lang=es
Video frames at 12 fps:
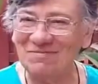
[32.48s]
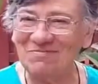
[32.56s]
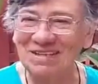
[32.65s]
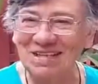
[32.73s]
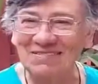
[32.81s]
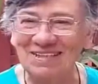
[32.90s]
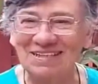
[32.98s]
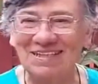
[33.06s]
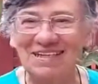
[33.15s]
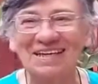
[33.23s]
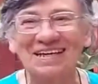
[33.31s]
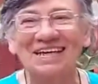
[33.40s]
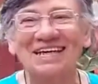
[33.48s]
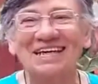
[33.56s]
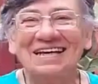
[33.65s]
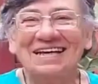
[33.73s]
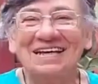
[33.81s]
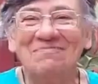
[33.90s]
por mi diabetes.
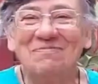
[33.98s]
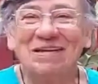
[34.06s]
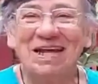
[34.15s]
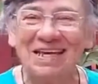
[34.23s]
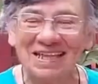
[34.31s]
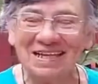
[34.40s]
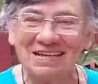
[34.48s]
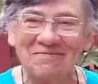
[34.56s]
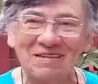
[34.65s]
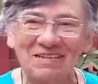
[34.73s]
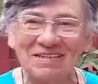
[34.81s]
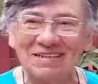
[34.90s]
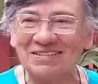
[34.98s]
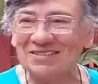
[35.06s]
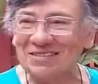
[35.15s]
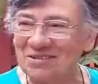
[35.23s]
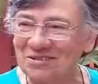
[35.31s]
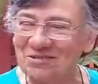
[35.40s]
Y por ahí de repente, ¿no es
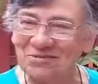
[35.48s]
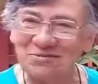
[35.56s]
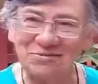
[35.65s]
cierto?